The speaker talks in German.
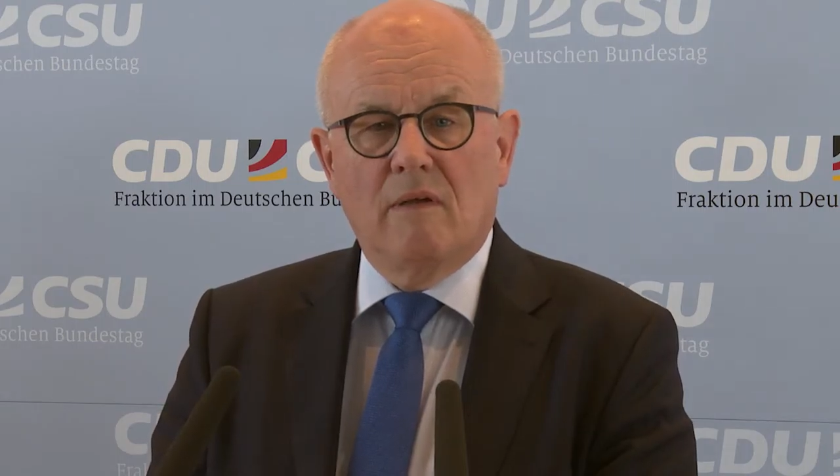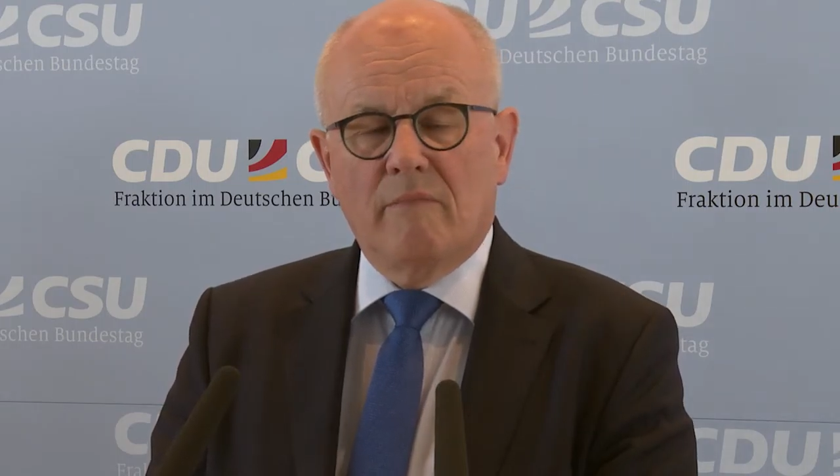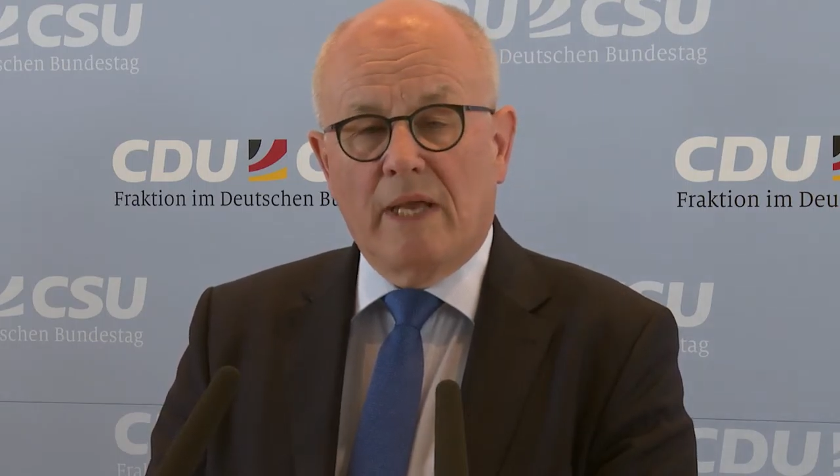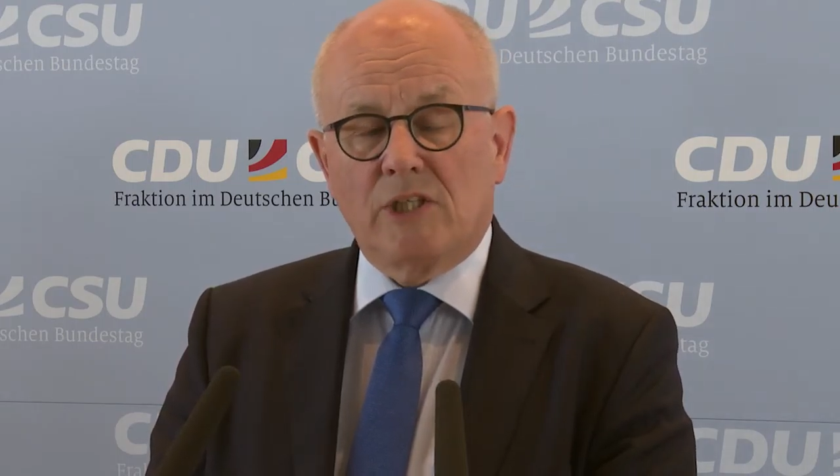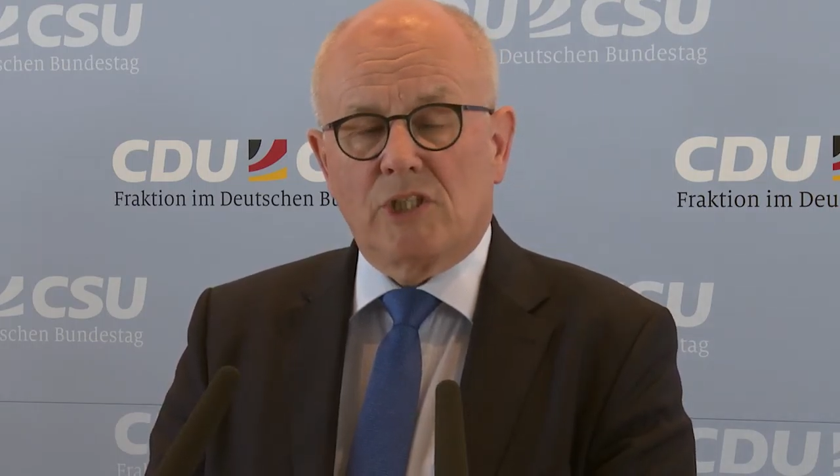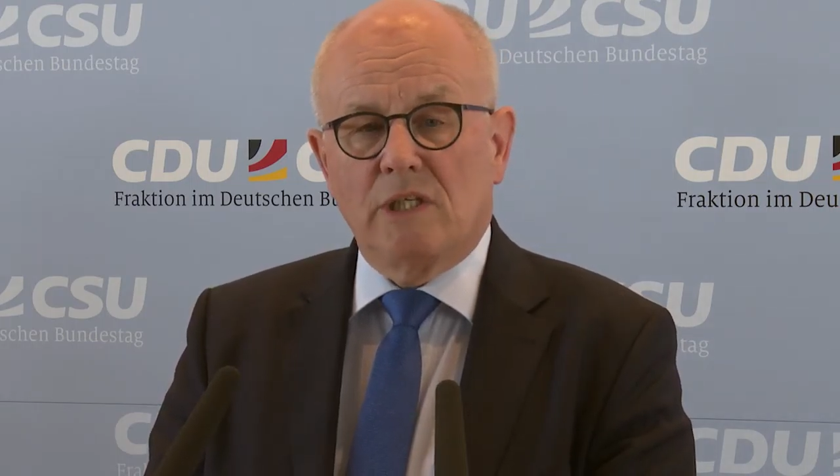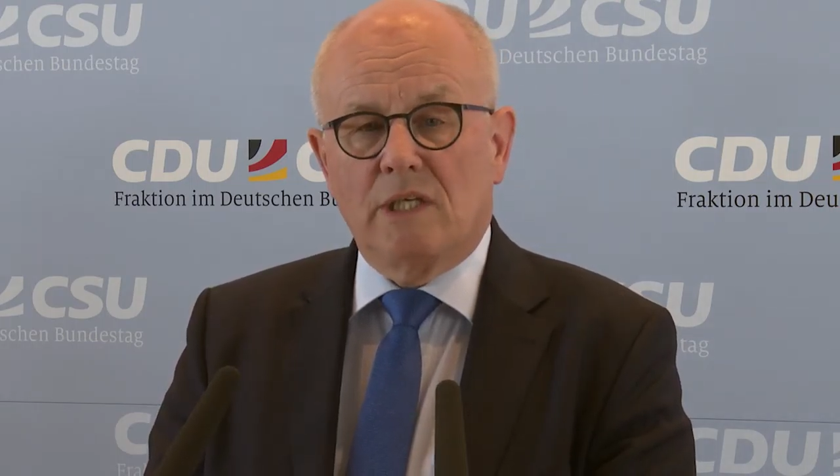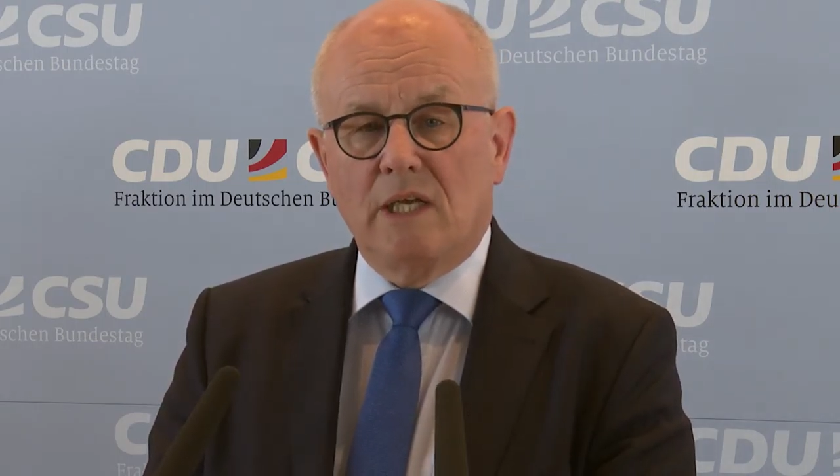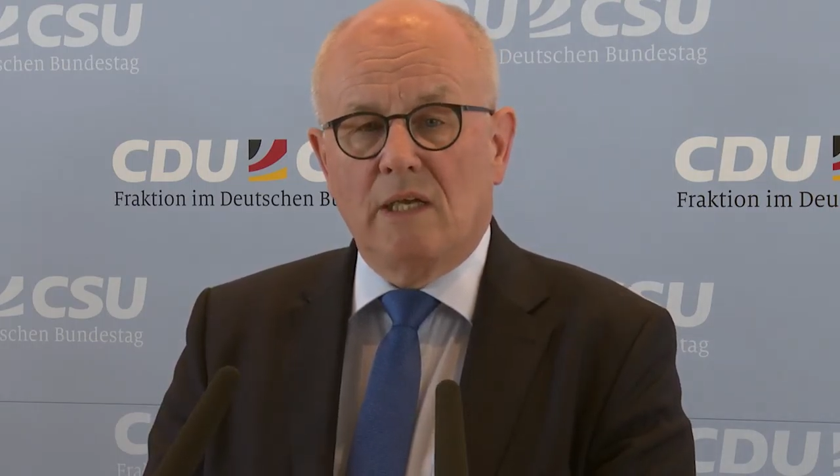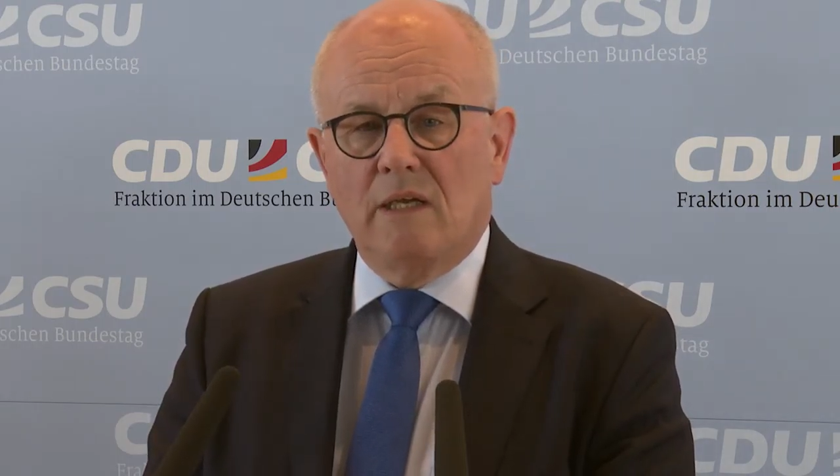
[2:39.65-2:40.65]
Menschen,
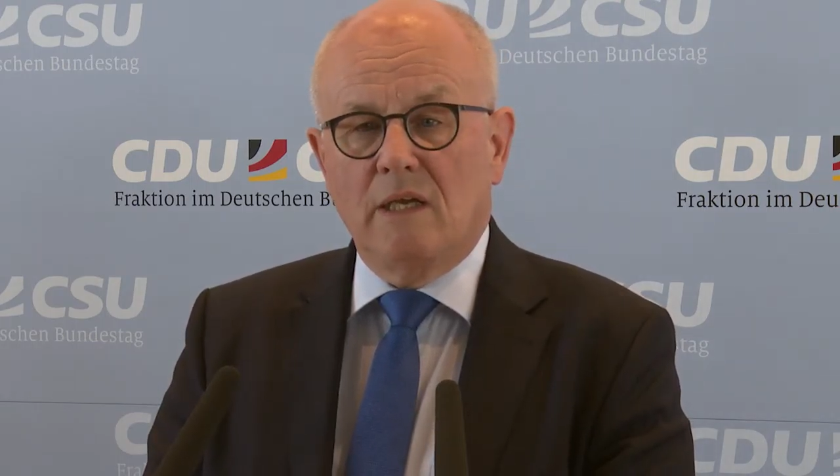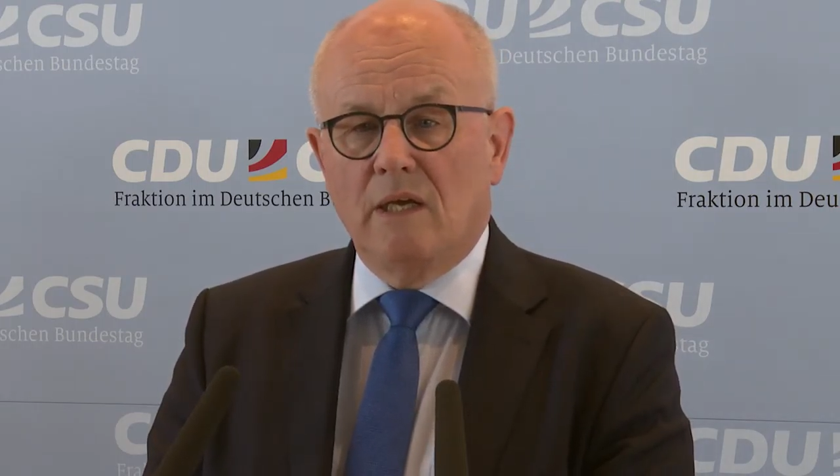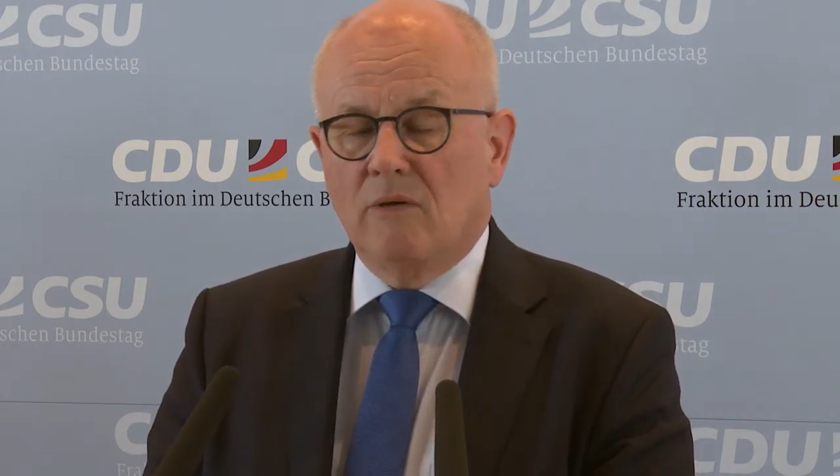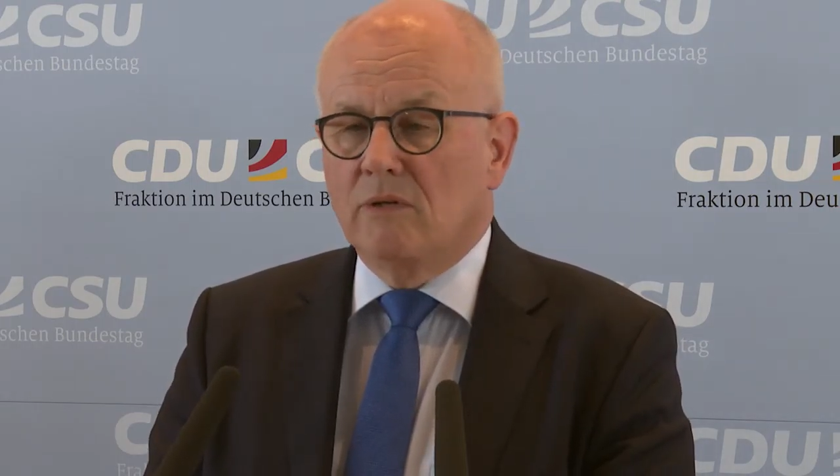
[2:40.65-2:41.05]
die in